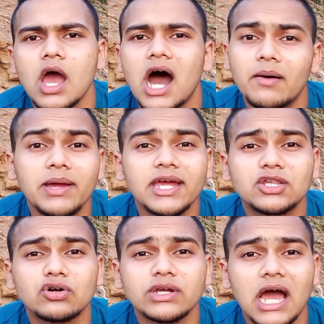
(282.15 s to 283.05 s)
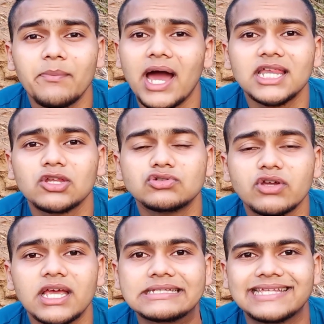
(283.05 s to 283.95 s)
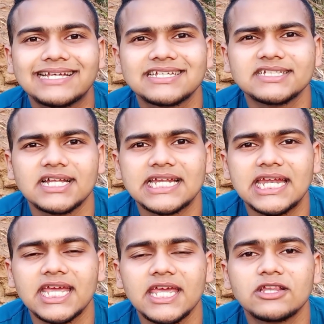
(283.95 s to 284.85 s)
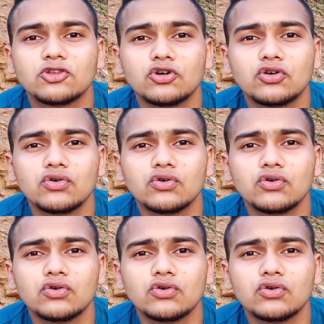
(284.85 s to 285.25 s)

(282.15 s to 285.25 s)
हमें तो यहाँ पे आदत हो चुकी है स्नैक्स के साथ रहने की तो